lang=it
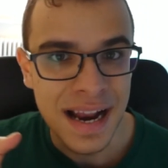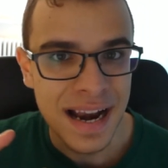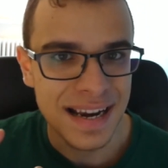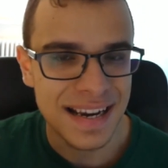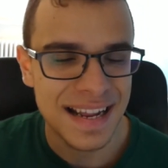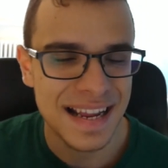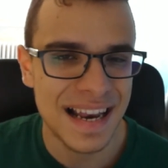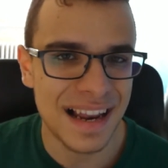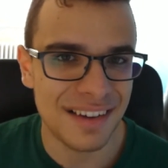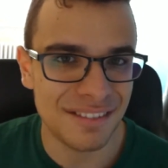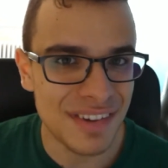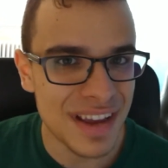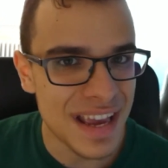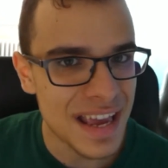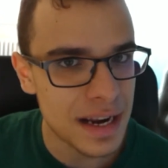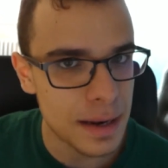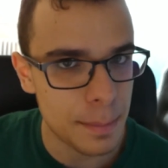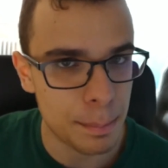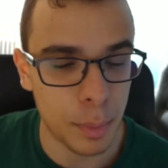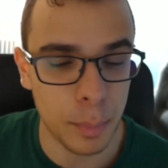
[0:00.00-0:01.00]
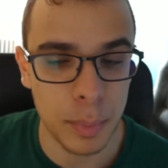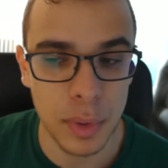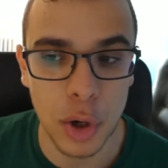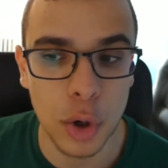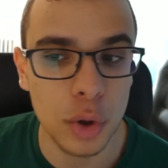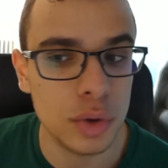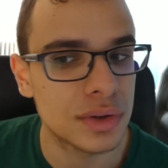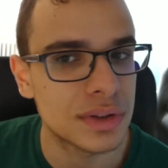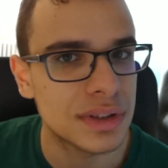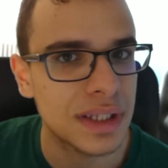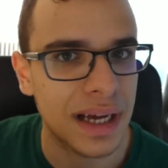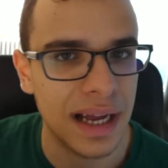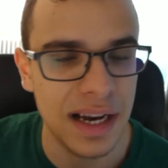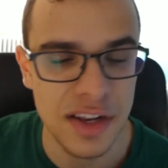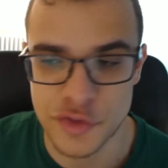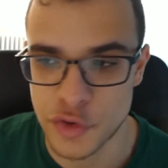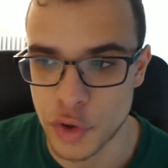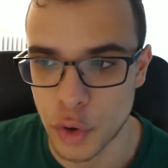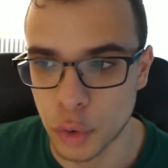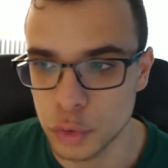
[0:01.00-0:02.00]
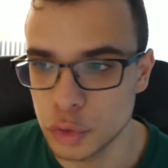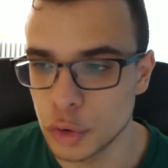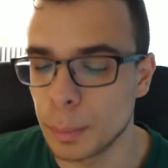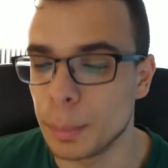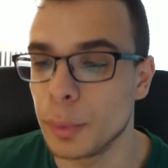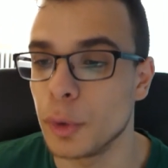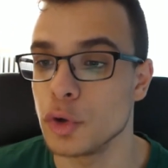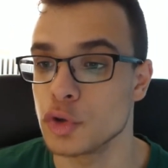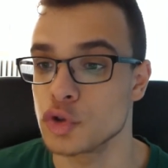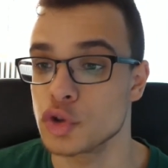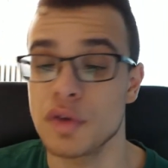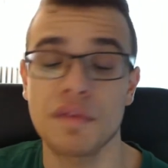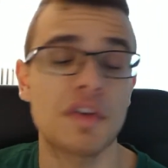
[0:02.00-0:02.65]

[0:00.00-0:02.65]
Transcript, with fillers: nella vera e propria lotta al secondo posto.